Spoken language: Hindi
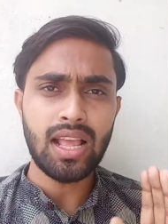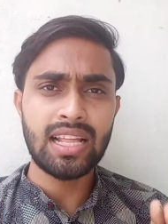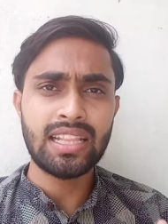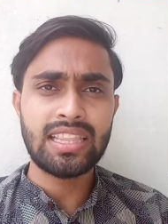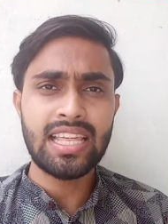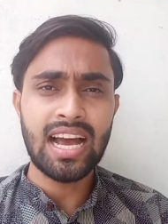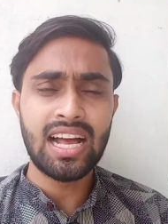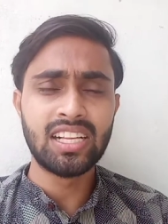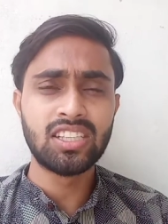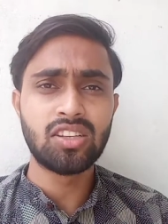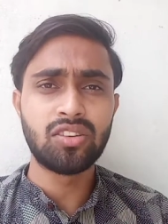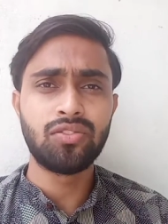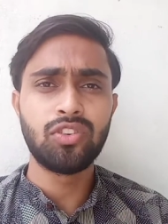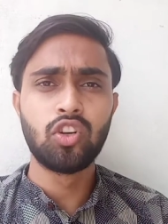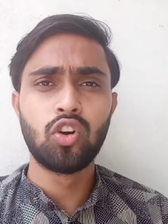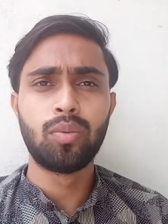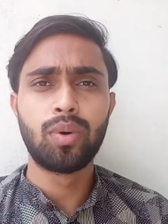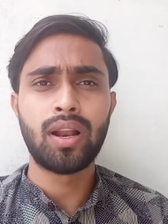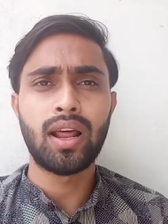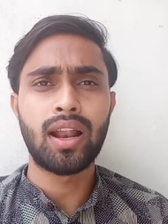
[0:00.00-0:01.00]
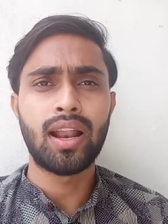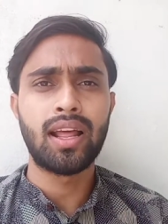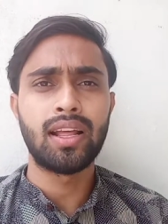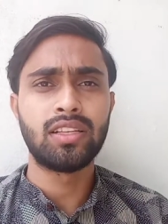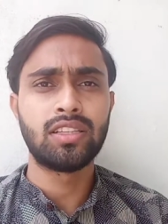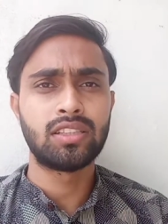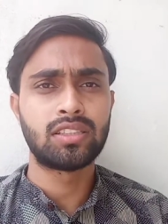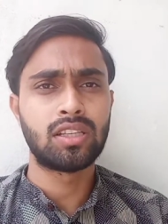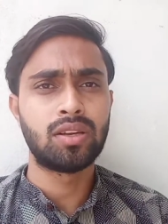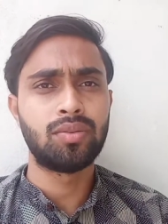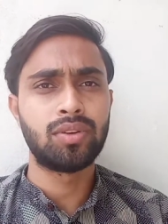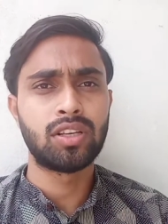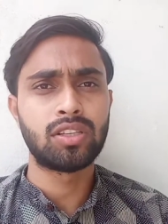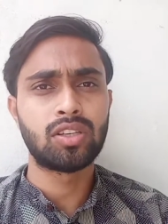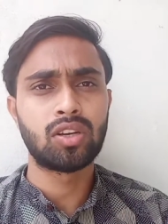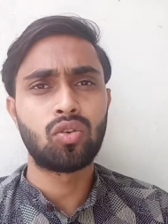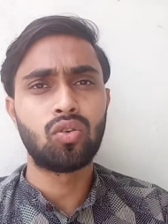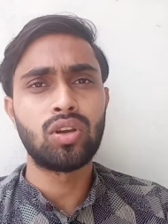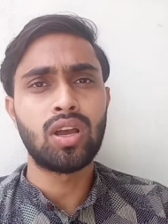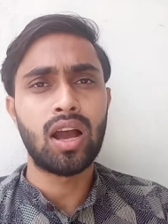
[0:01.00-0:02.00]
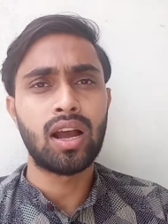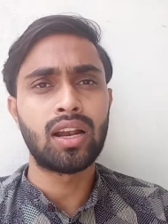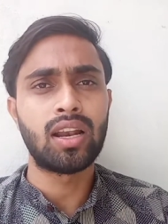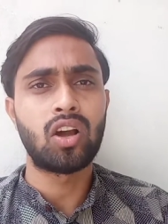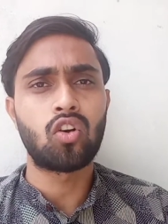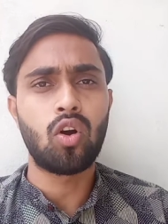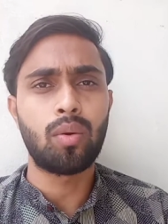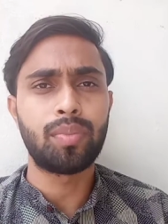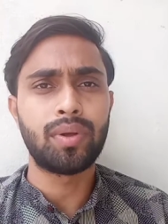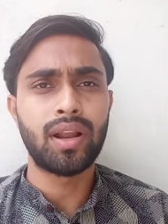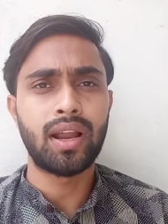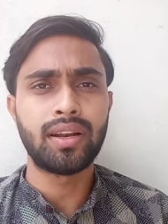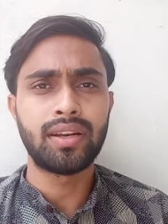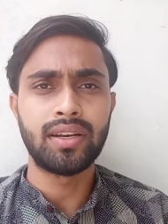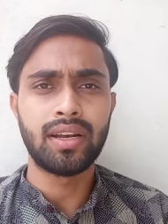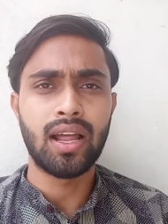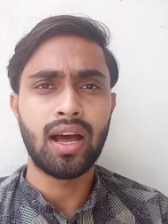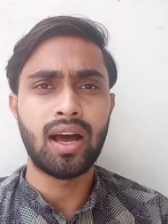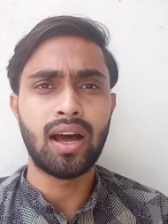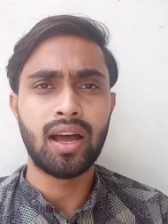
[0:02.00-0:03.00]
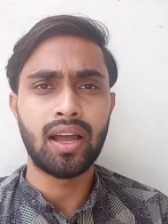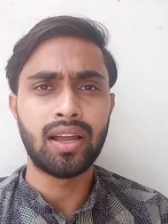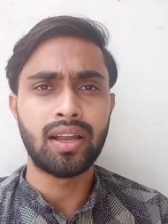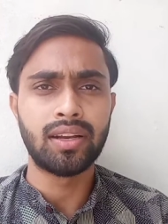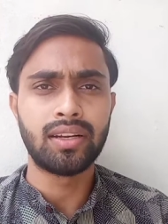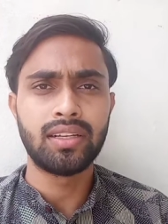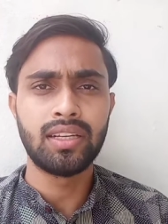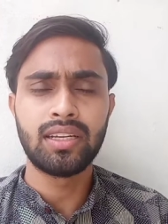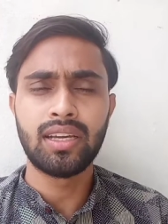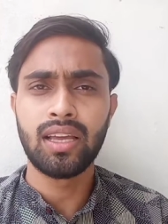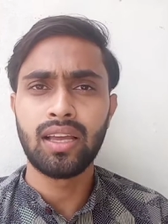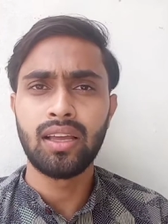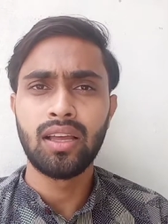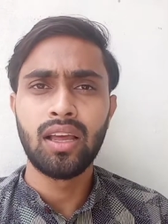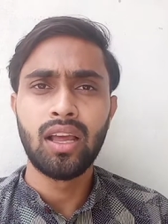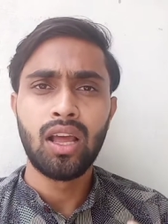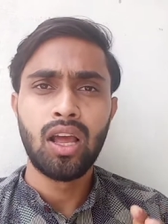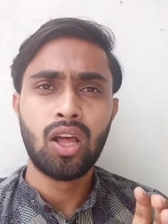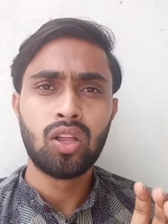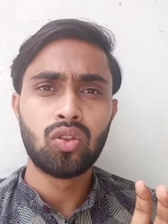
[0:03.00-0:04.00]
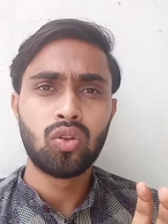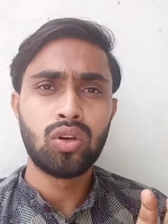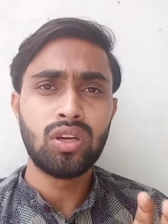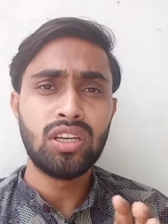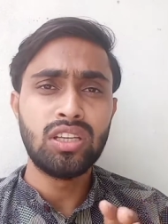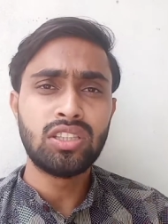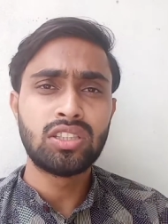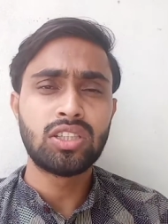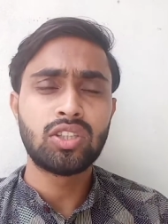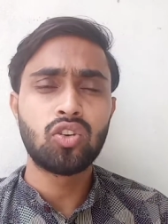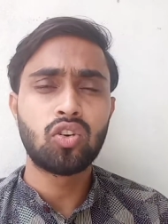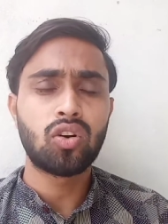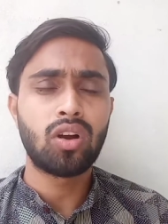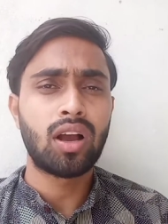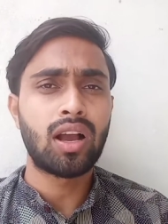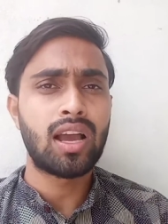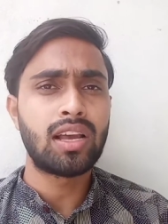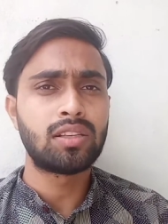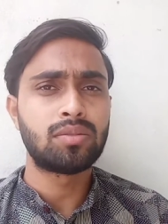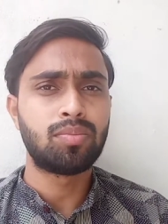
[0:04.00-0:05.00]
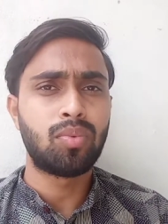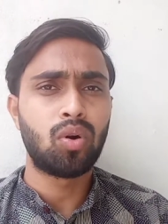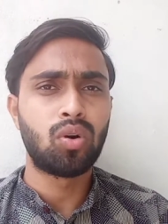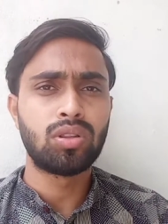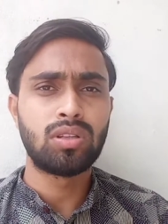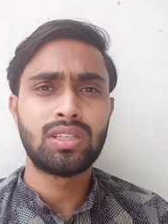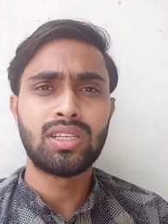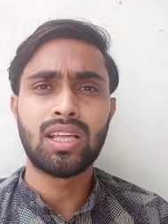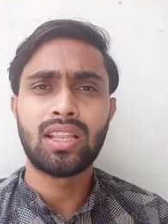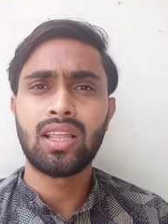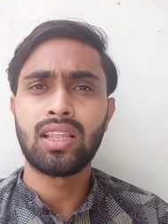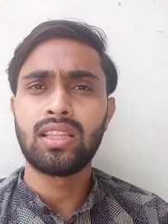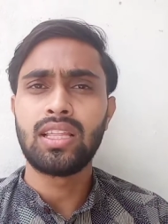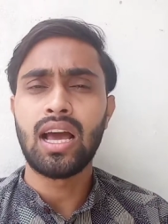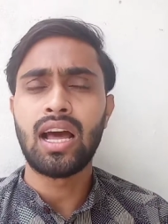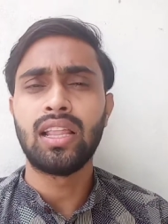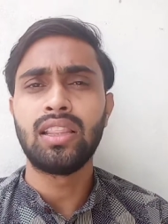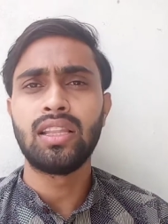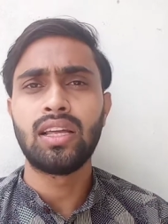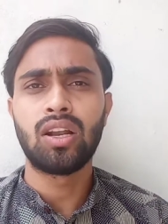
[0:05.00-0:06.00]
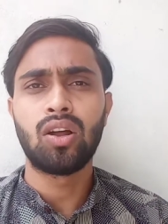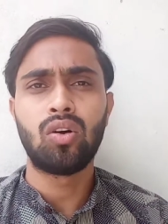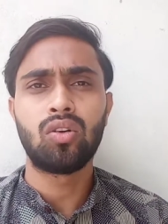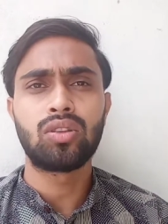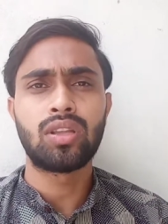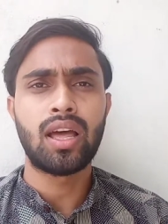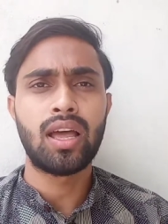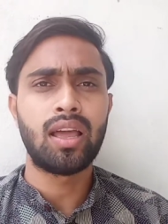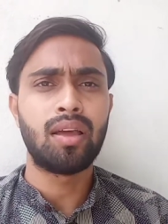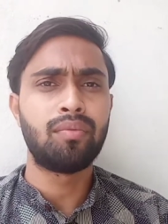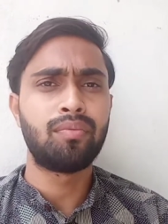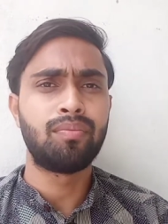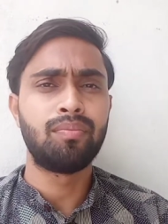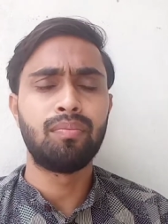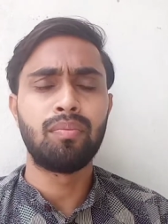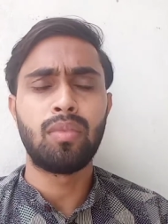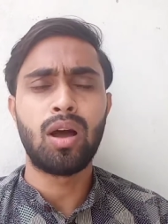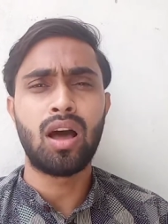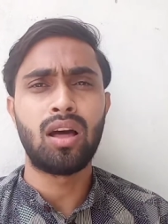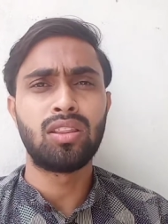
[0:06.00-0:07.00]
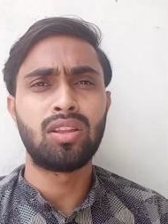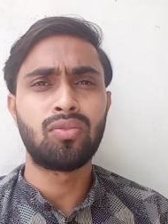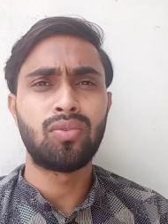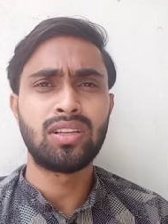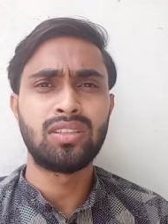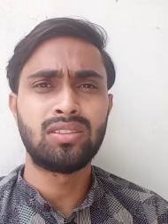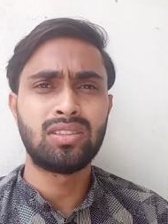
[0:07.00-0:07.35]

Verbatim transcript: ध्यान से वीडियो बनाना है जिसकी वजह से कोई अगला कॉपीराइट ना आए ठीक है तो इन चीज़ों का गाइज बहुत ही ज़्यादा ध्यान देना होता है अदरवाइज